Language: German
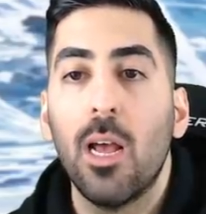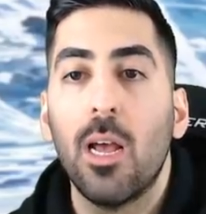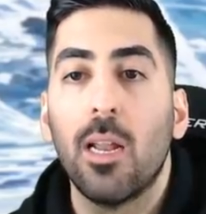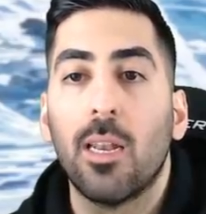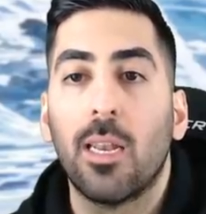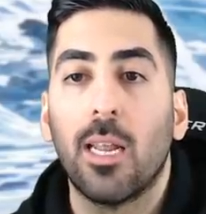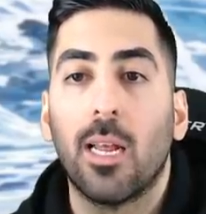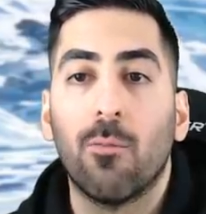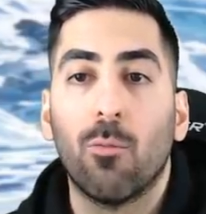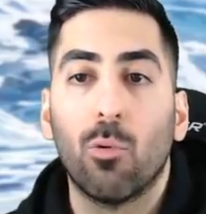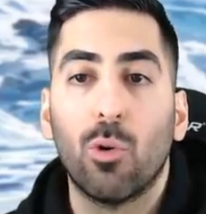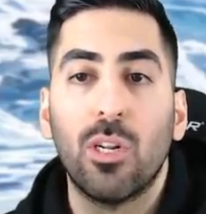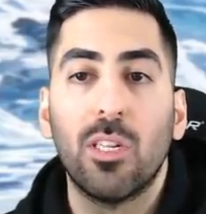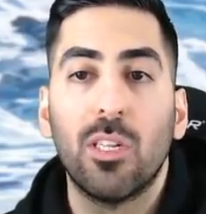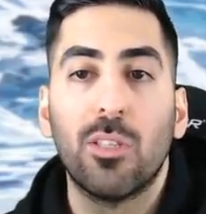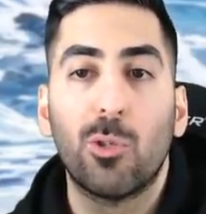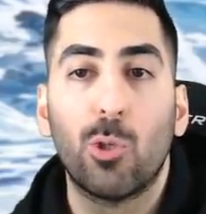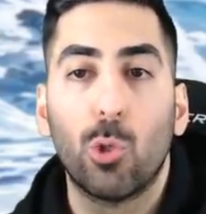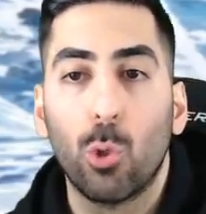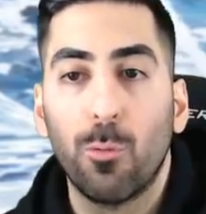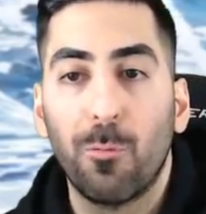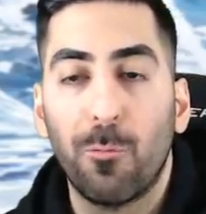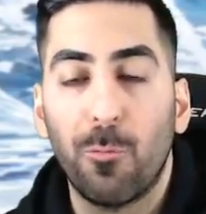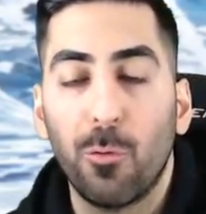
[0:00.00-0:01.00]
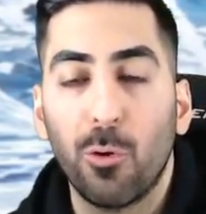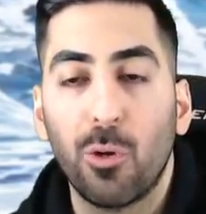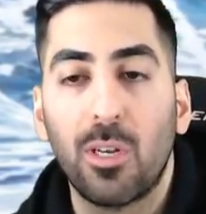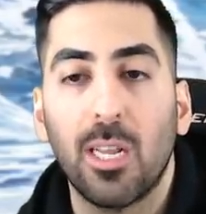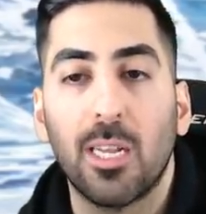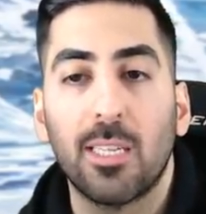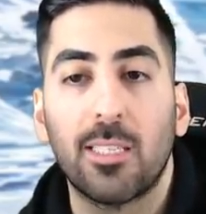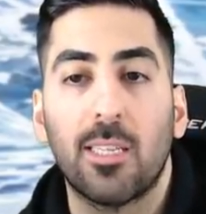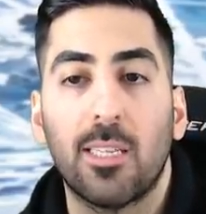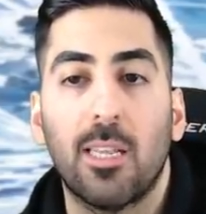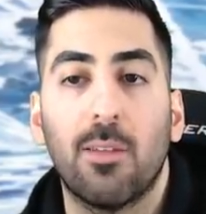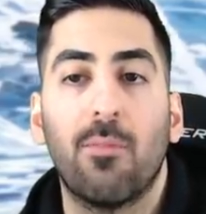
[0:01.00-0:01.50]
Dann wurde hinzugefügt,
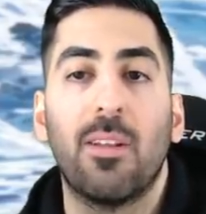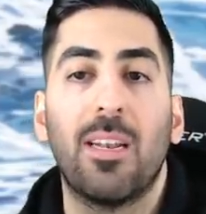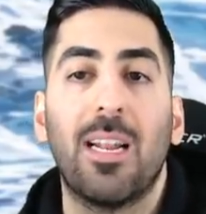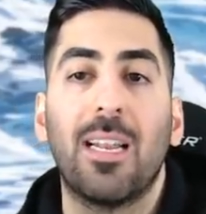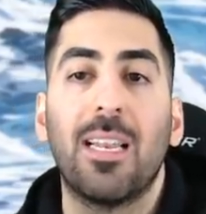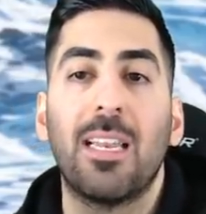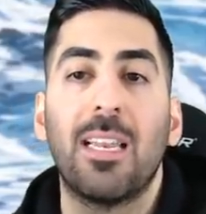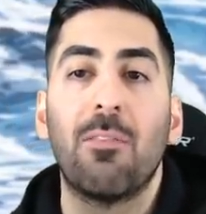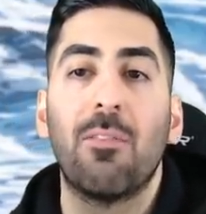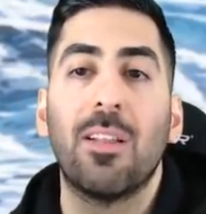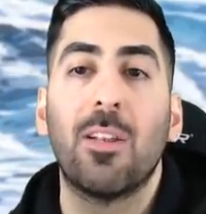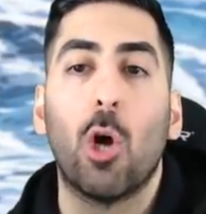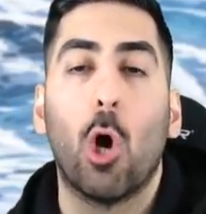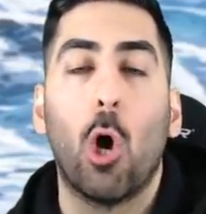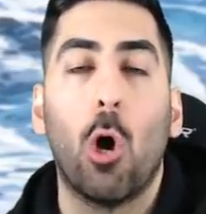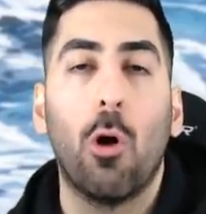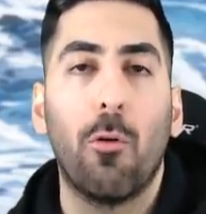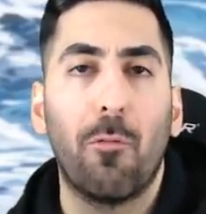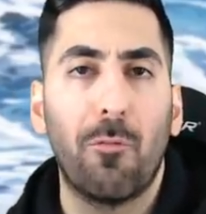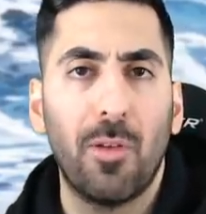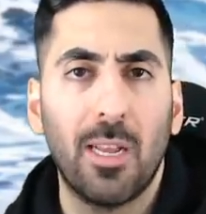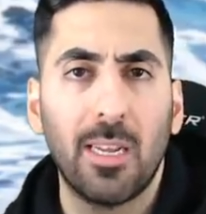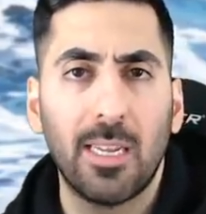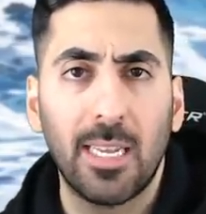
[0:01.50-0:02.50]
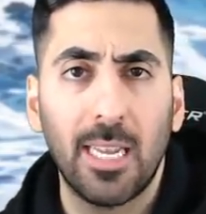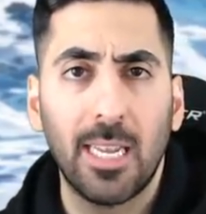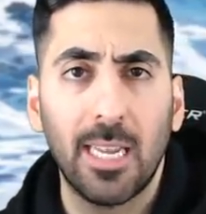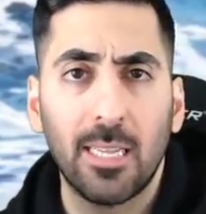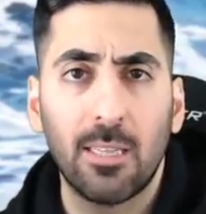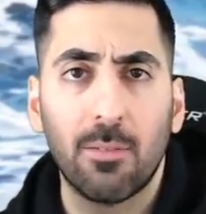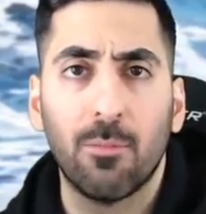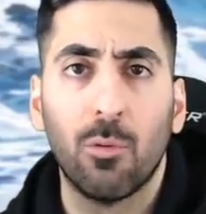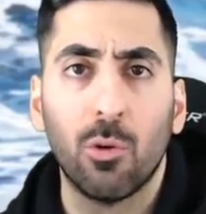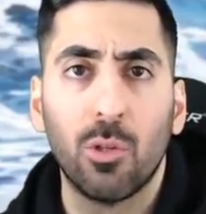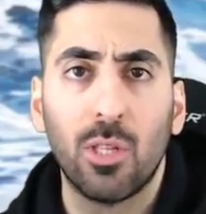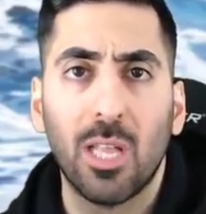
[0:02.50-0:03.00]
dass wenn ein Event offline
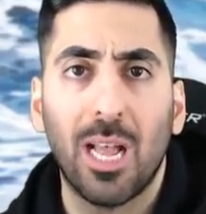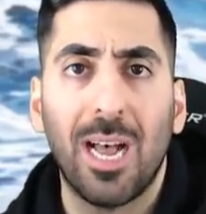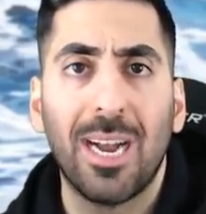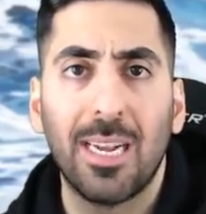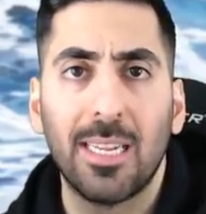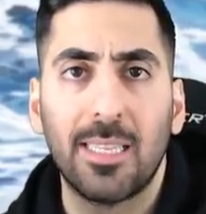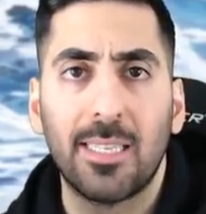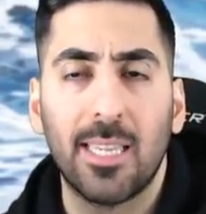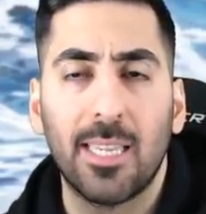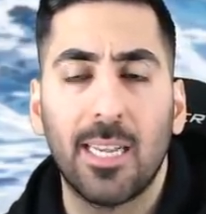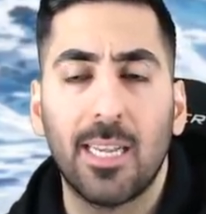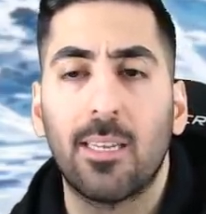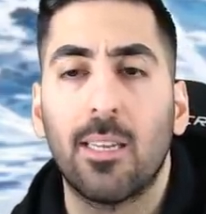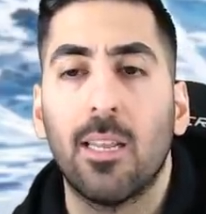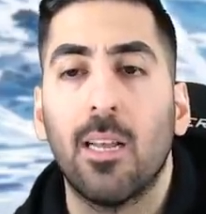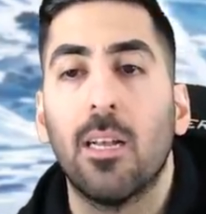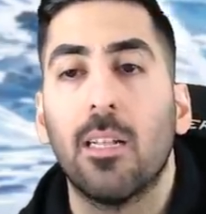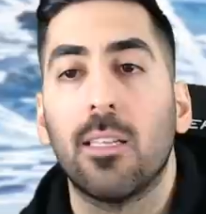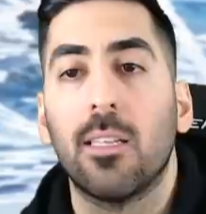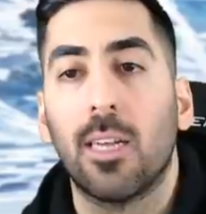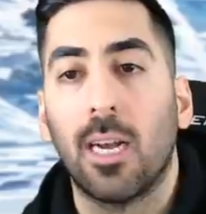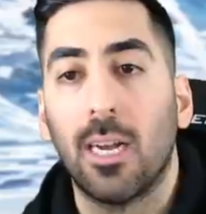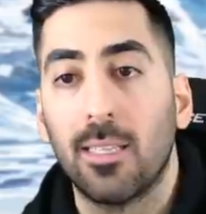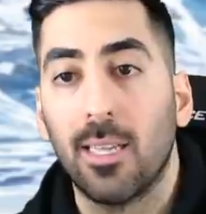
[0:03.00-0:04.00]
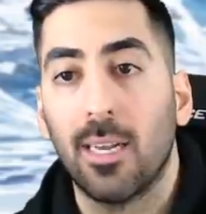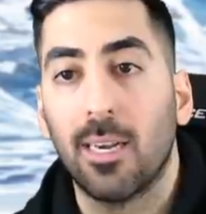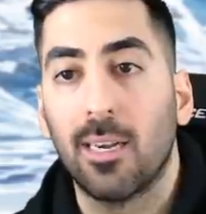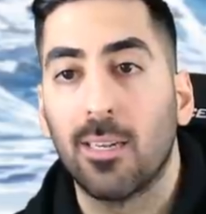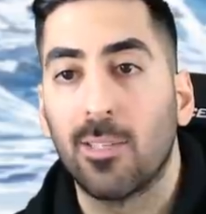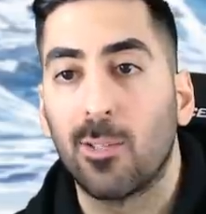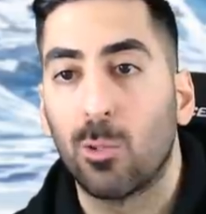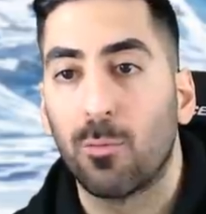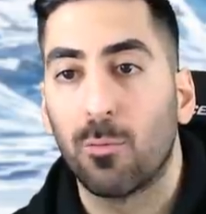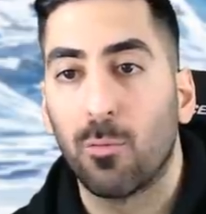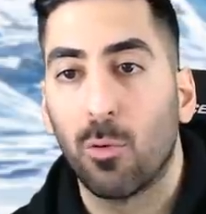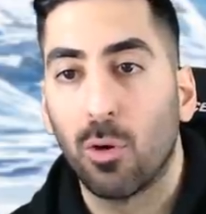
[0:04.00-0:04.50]
geht, wird angezeigt, drei Tage
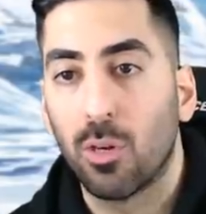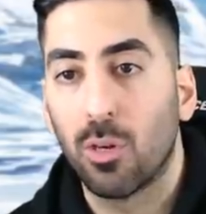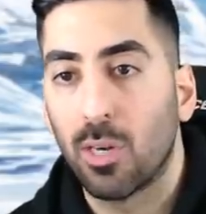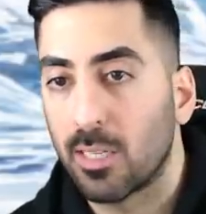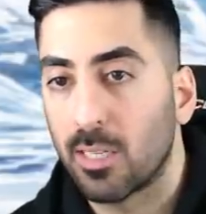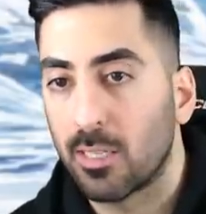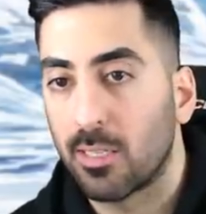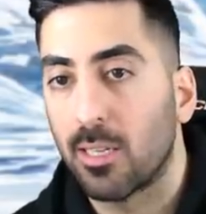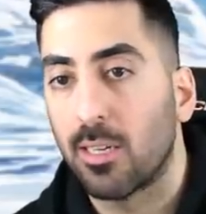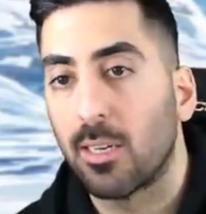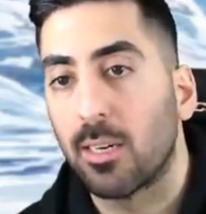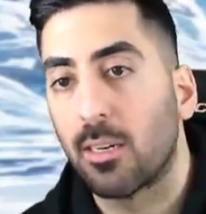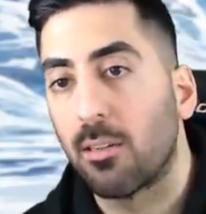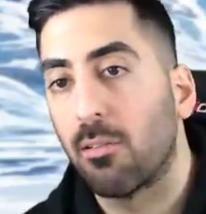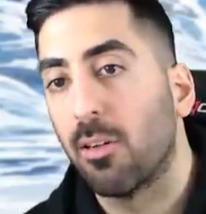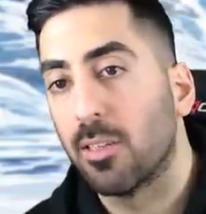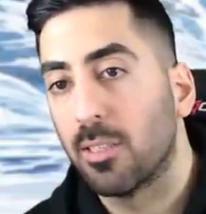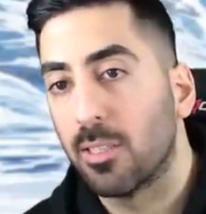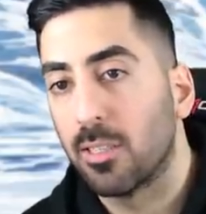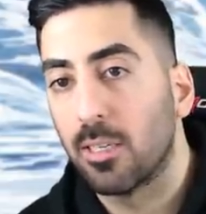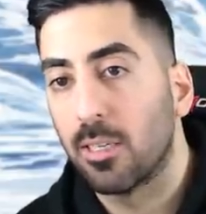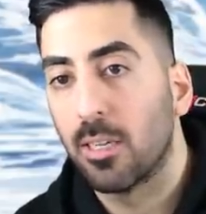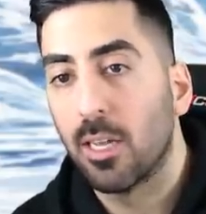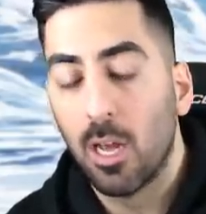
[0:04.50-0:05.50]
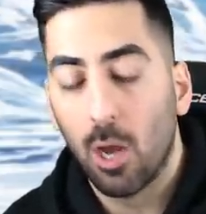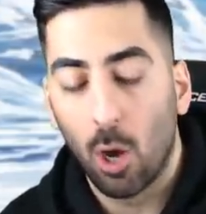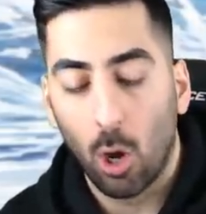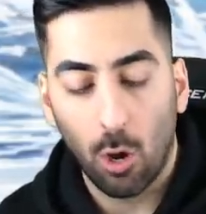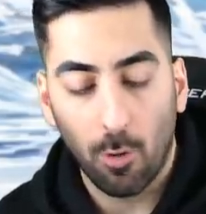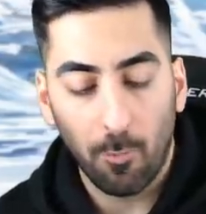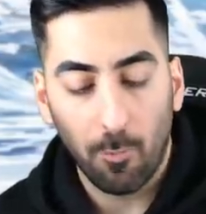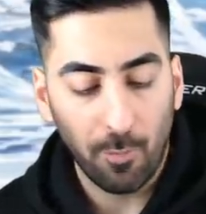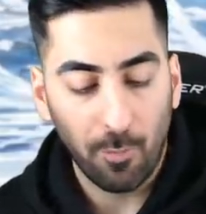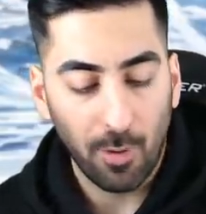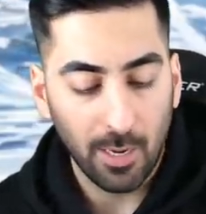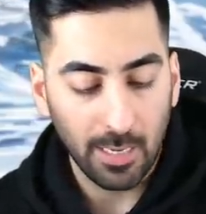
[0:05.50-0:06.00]
zuvor, dass es dann quasi
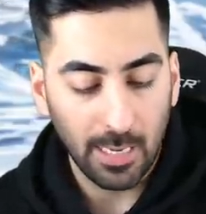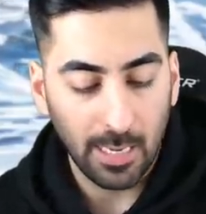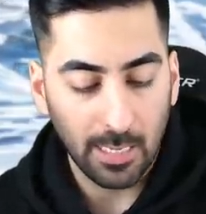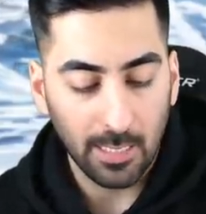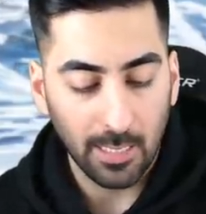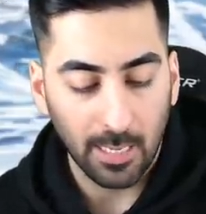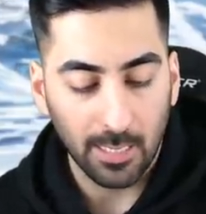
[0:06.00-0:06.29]
offline geht.